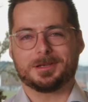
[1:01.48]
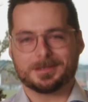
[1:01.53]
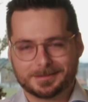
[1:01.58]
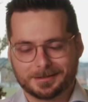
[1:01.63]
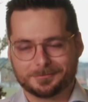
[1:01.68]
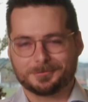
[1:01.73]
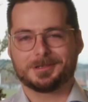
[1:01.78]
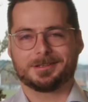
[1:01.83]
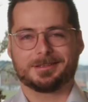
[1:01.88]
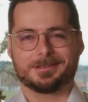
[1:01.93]
ich
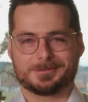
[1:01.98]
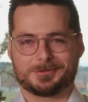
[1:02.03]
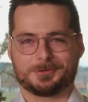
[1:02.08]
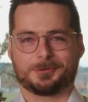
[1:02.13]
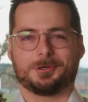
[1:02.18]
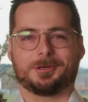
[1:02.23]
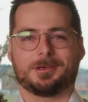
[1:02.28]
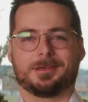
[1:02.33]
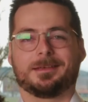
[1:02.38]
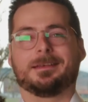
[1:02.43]
dann wieder hier
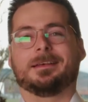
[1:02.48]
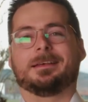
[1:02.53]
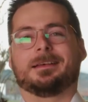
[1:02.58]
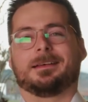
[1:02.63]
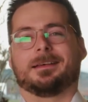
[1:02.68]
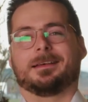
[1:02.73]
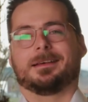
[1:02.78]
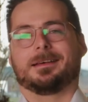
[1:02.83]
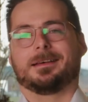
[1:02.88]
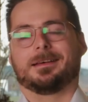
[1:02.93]
zurück
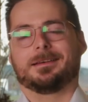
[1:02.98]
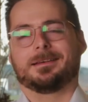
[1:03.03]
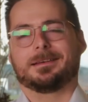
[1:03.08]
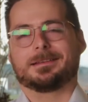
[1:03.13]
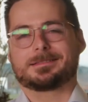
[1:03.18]
äh,